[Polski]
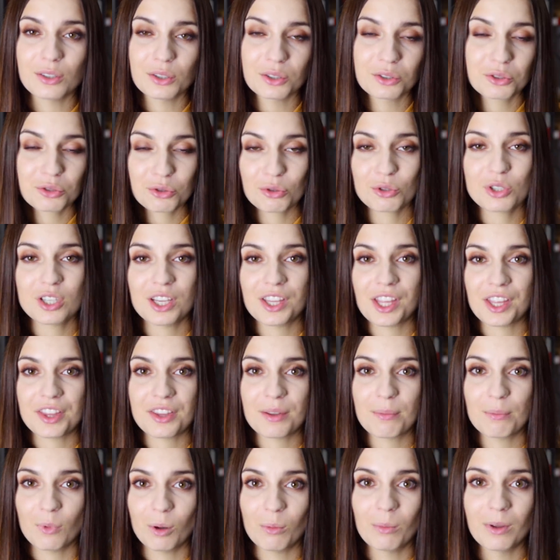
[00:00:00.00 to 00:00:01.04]
i odczucia na
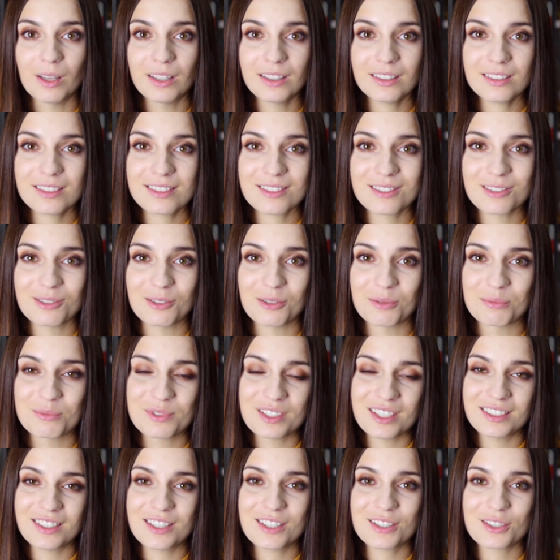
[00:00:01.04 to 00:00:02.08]
ten moment są
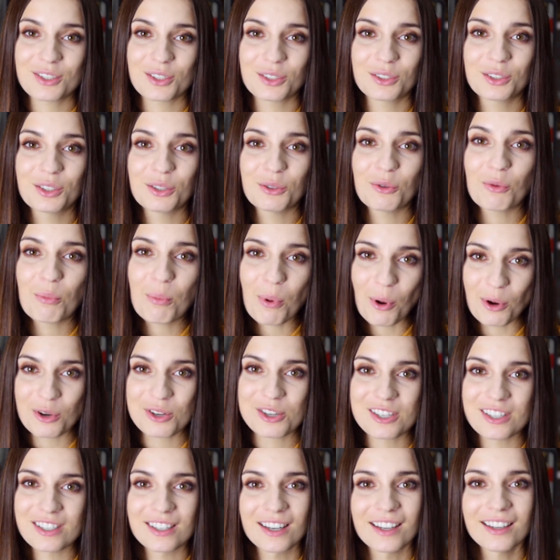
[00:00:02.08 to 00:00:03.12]
z jednej strony
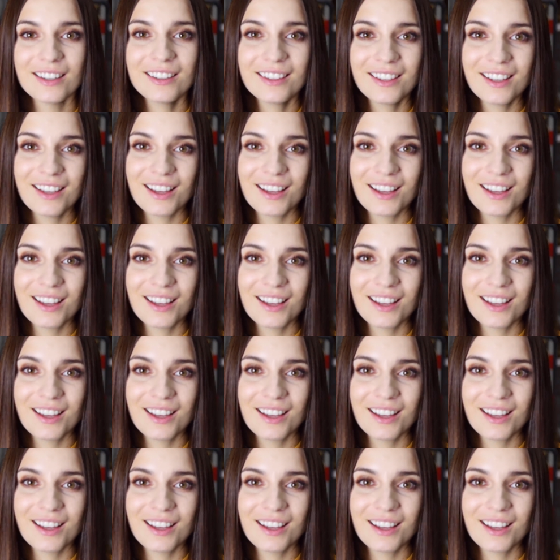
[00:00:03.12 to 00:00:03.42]
uboższe